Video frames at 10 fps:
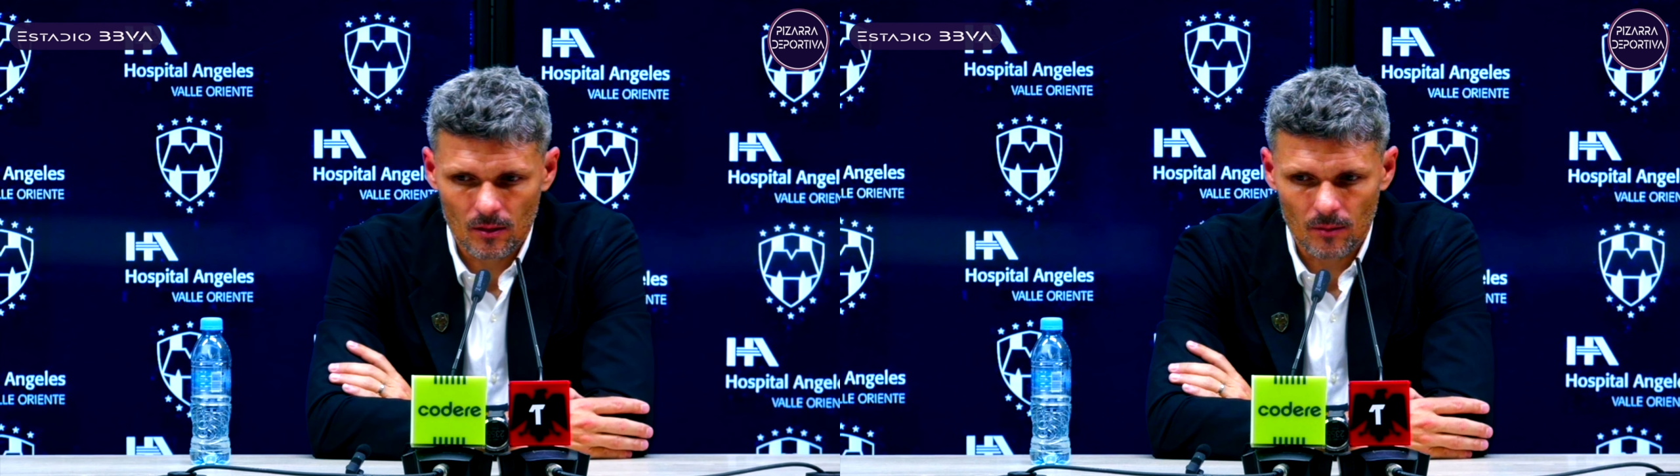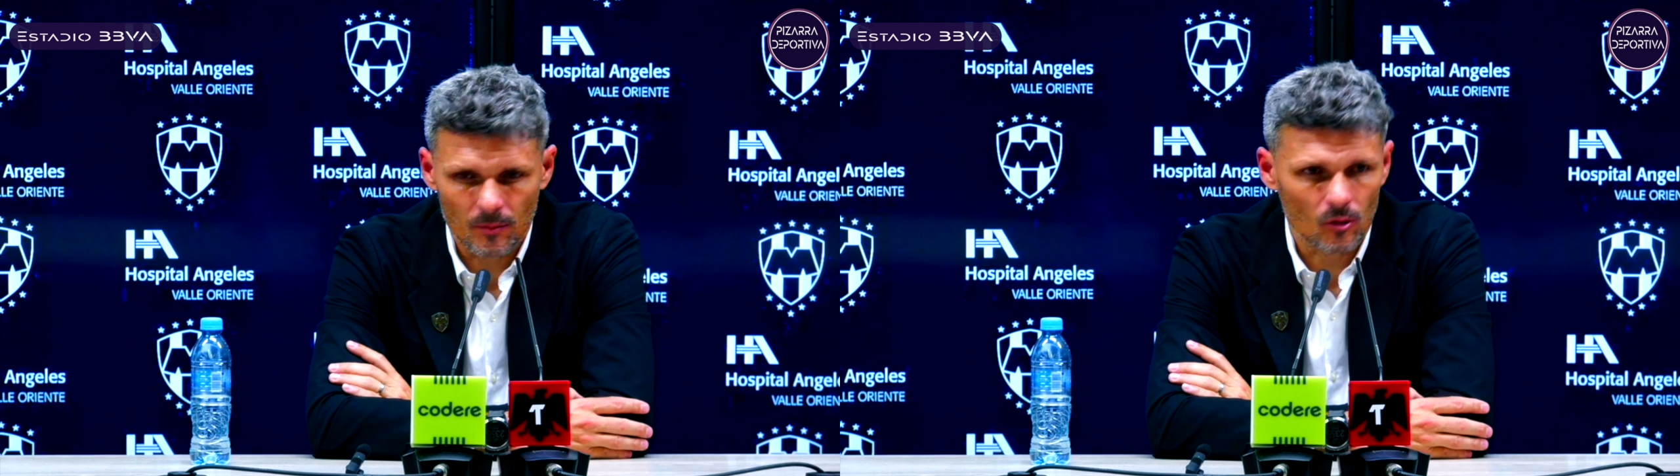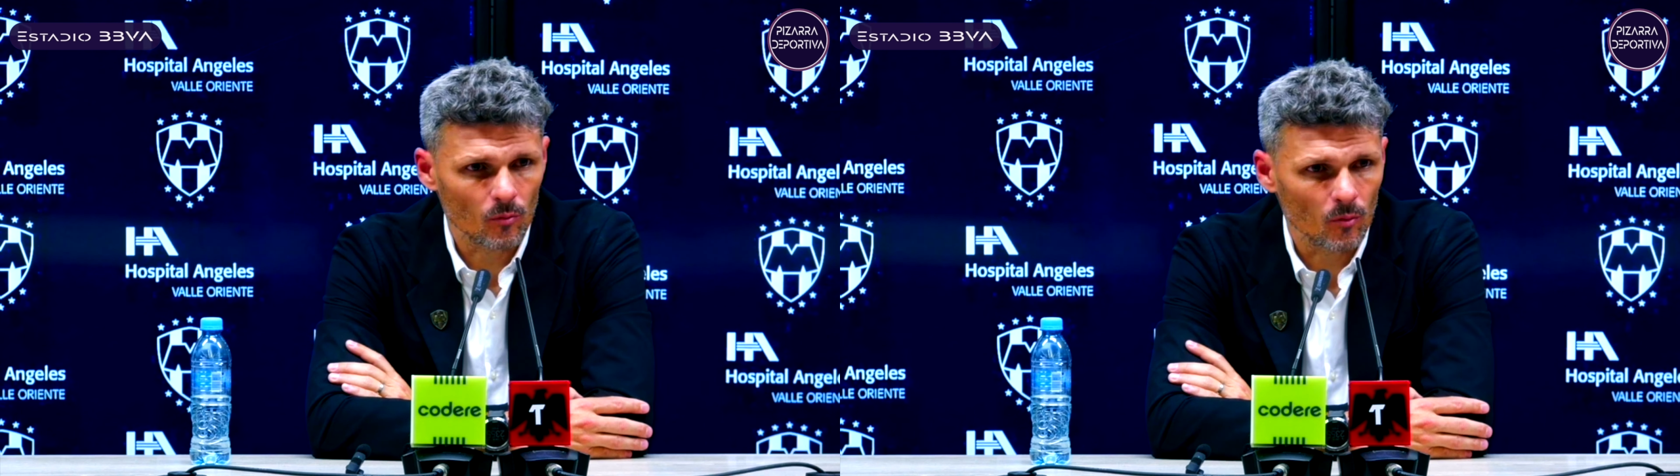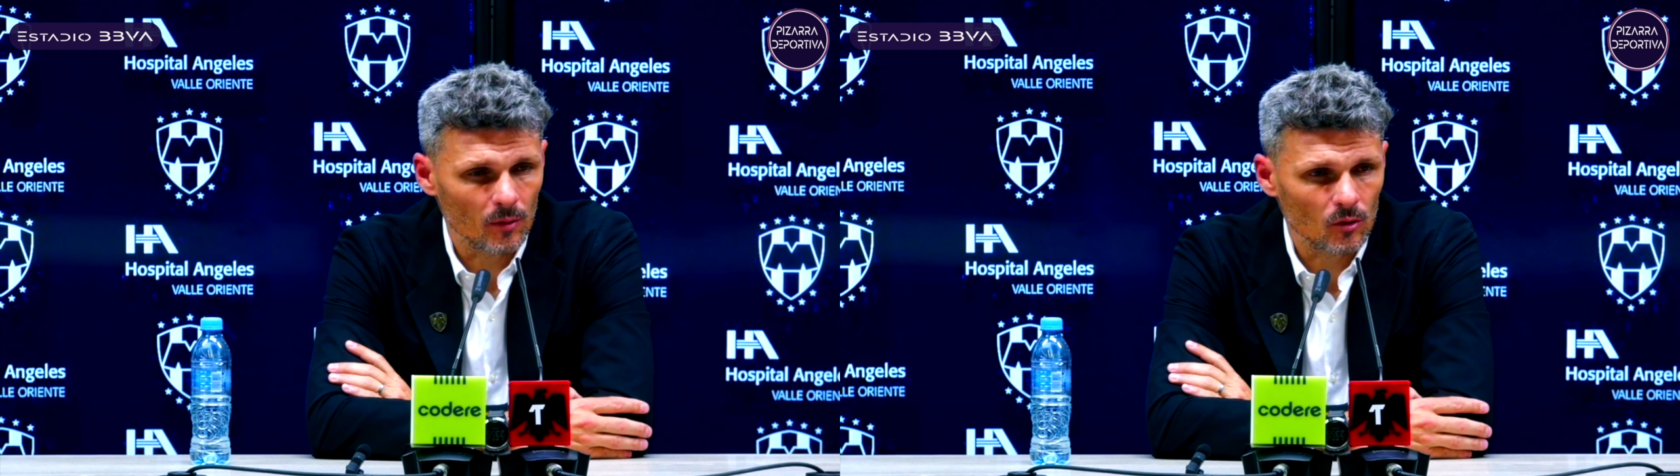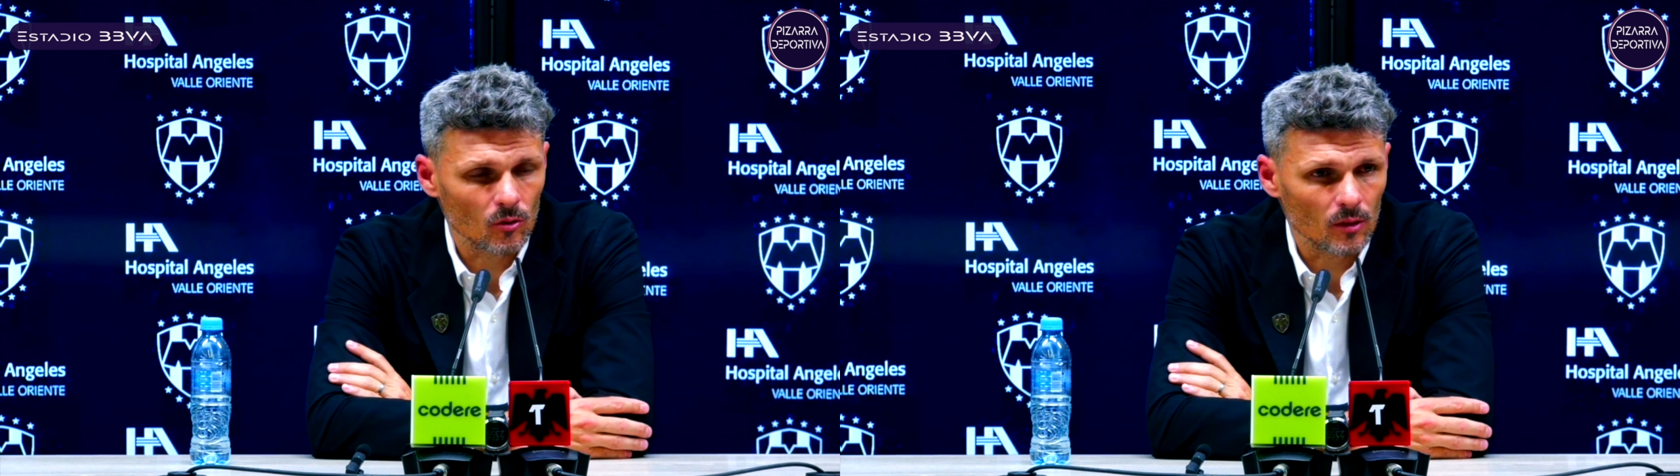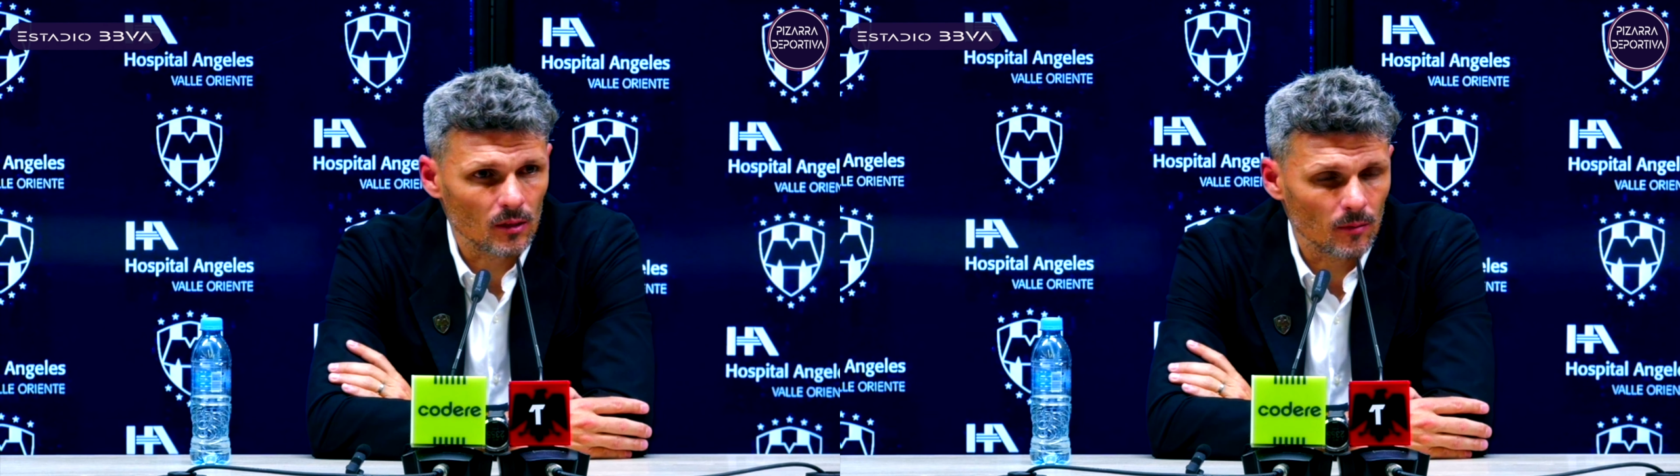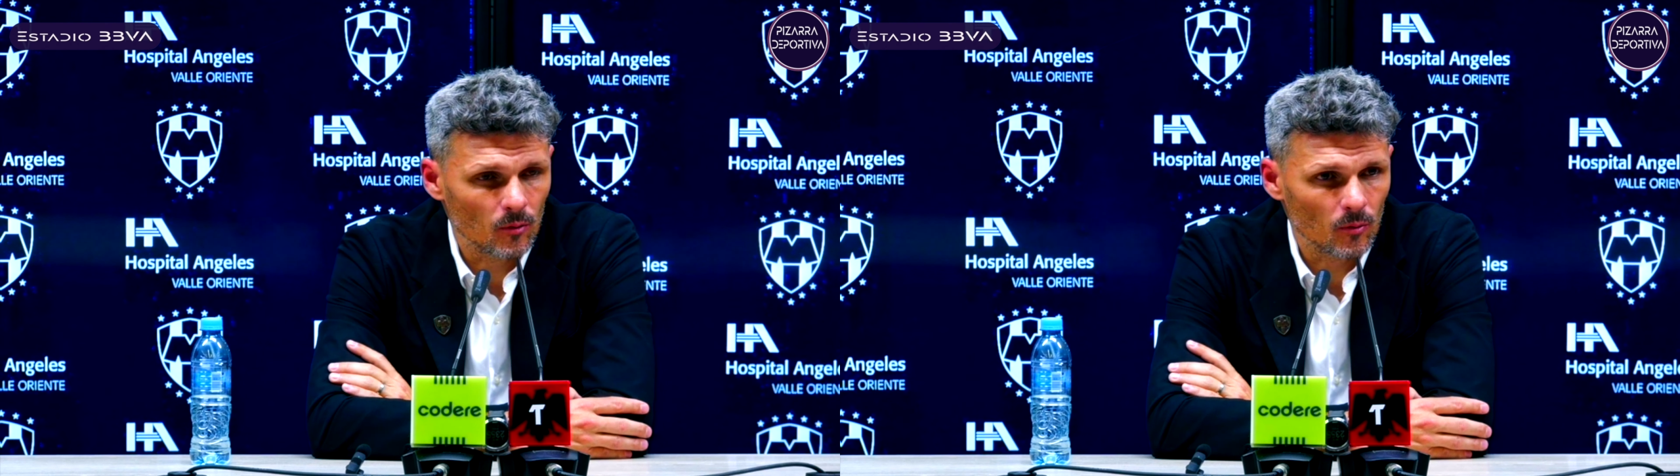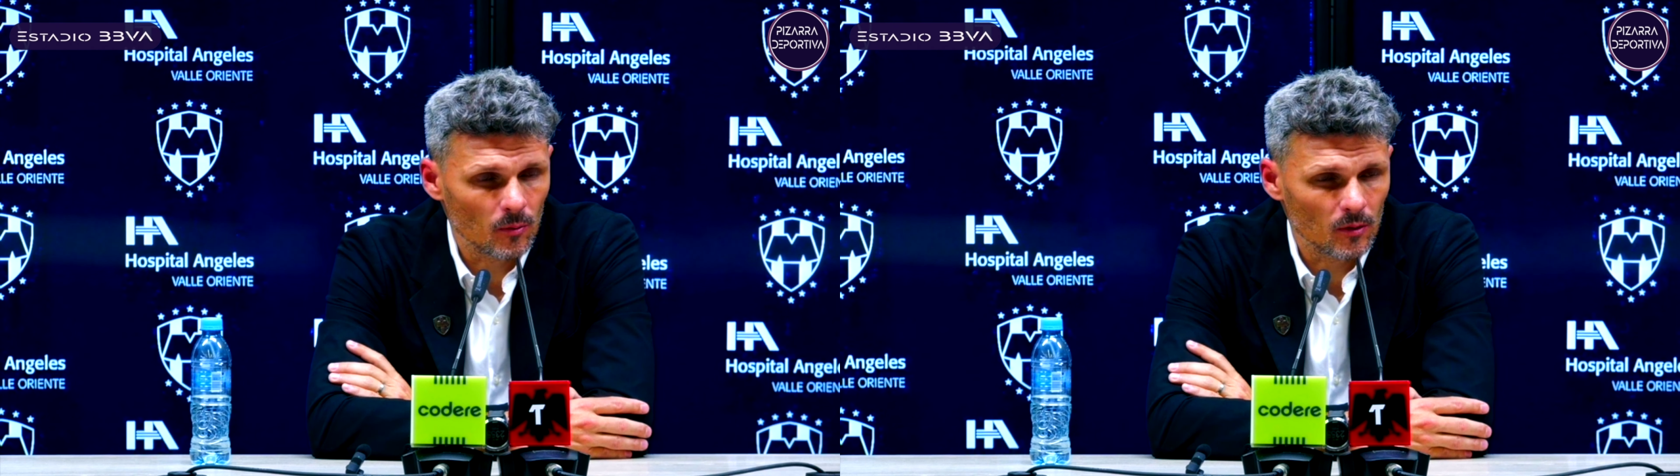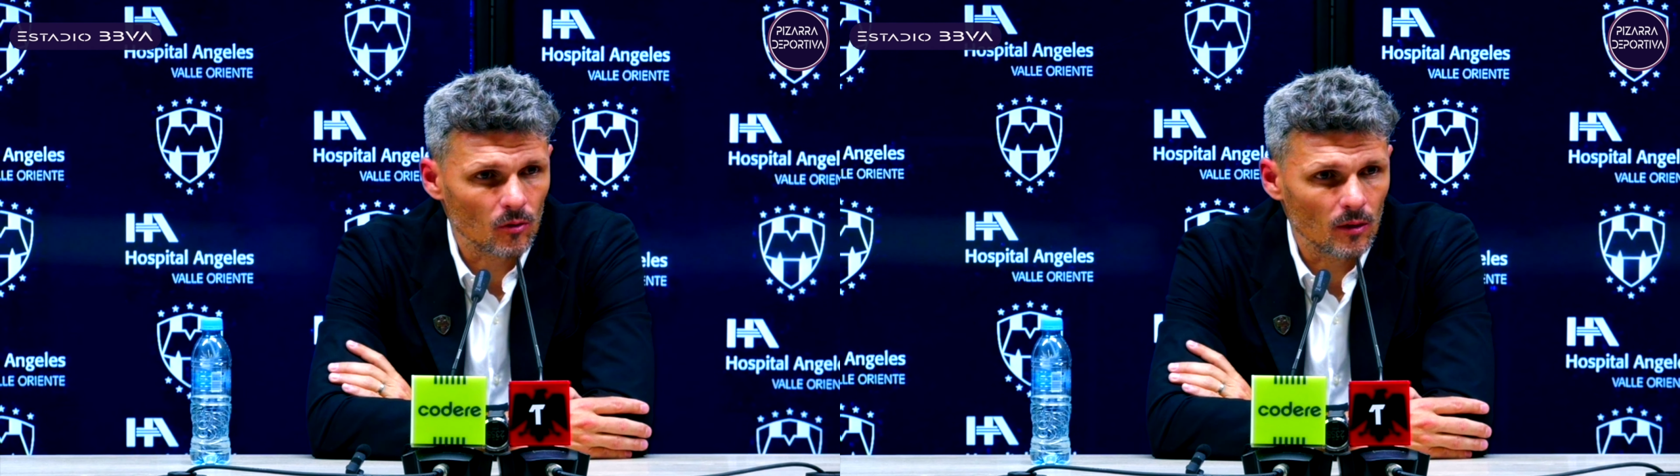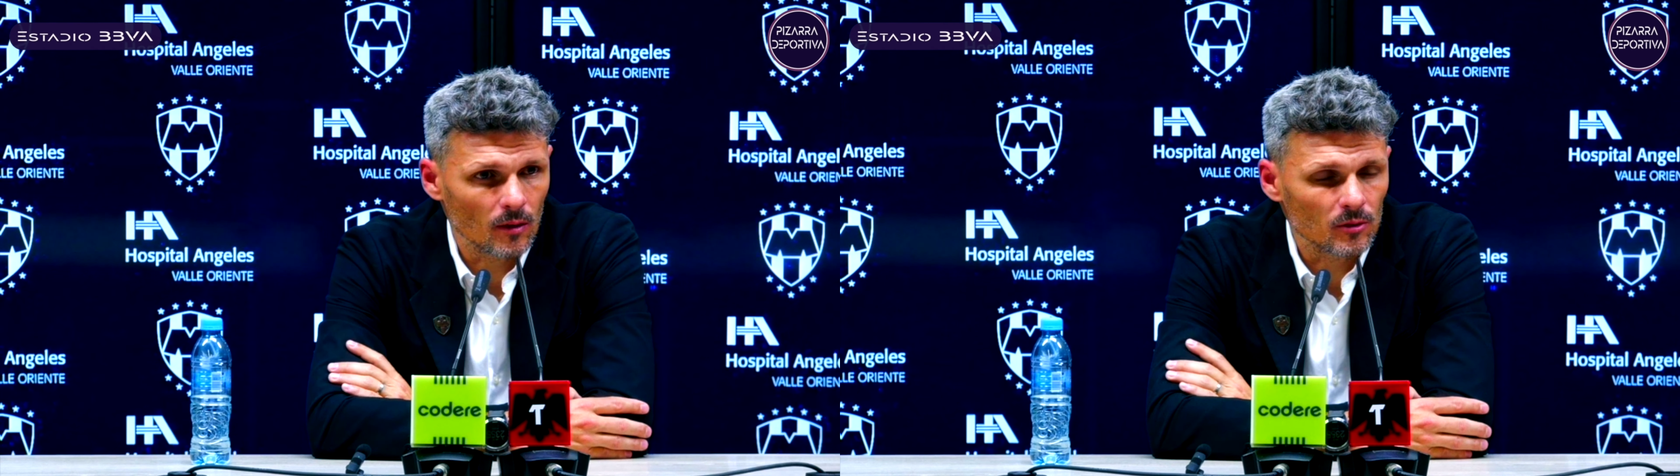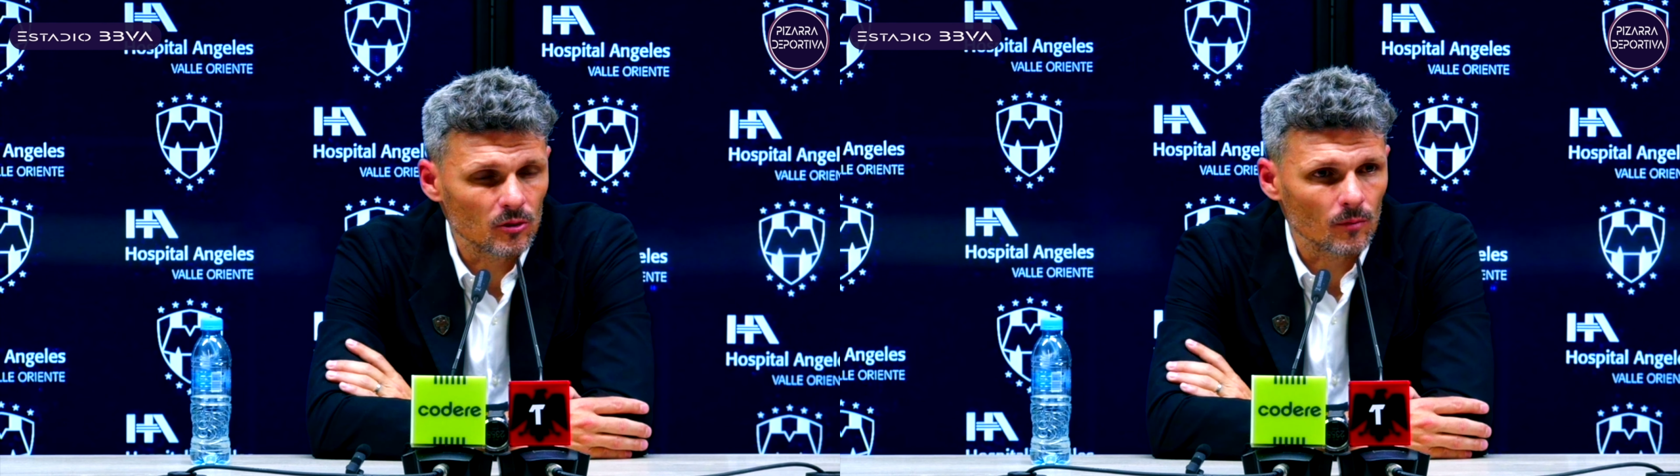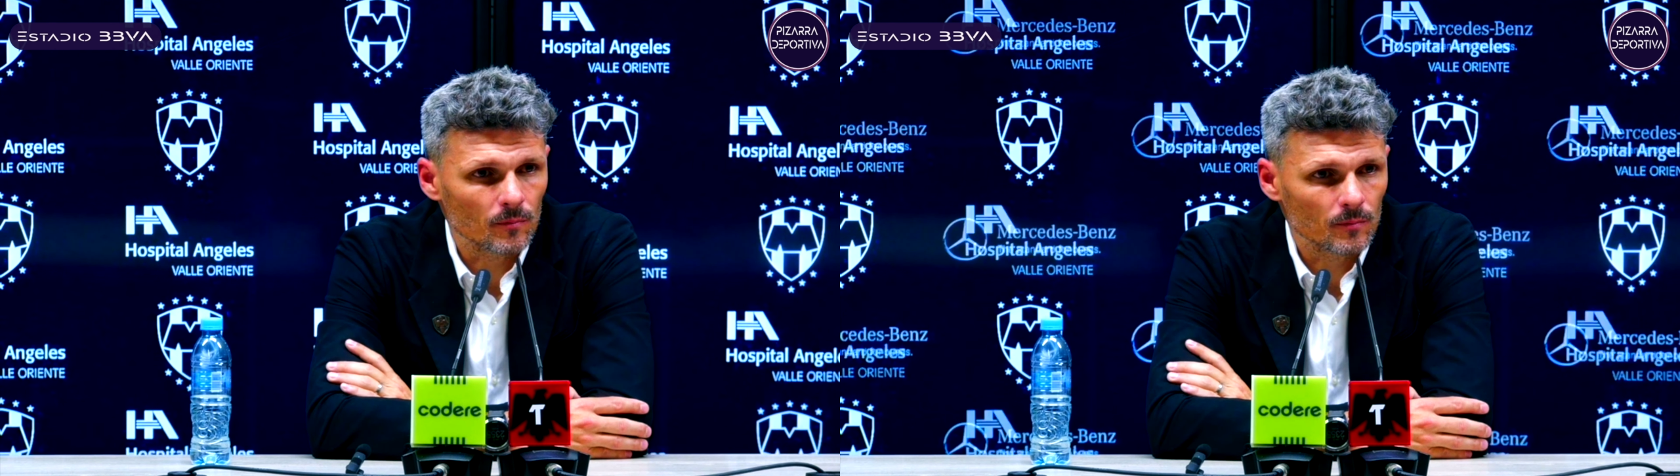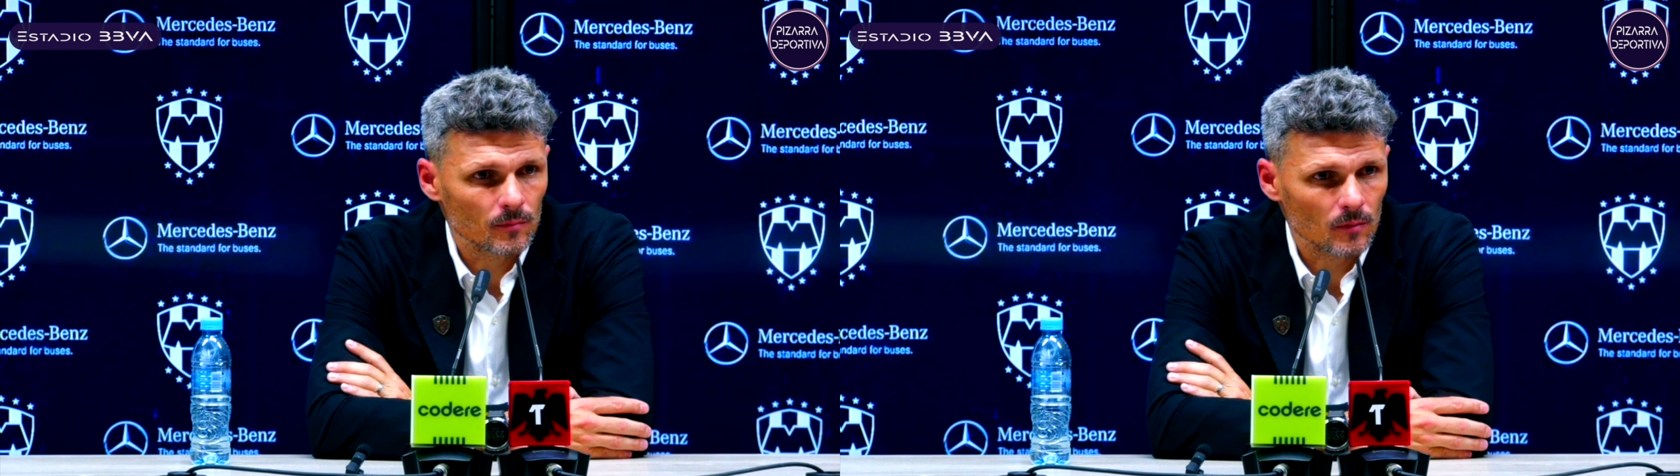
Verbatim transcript: el mejor momento que estamos viviendo con la afición.